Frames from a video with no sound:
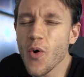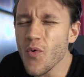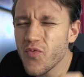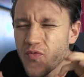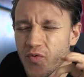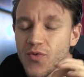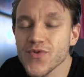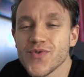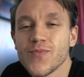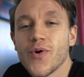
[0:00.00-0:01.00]
au
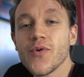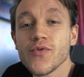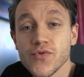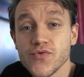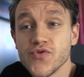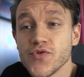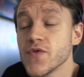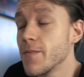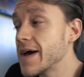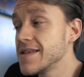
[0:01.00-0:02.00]
fondement du jeu The
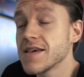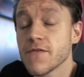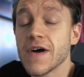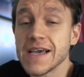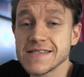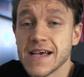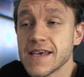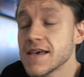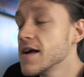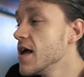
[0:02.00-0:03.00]
Binding of Isaac,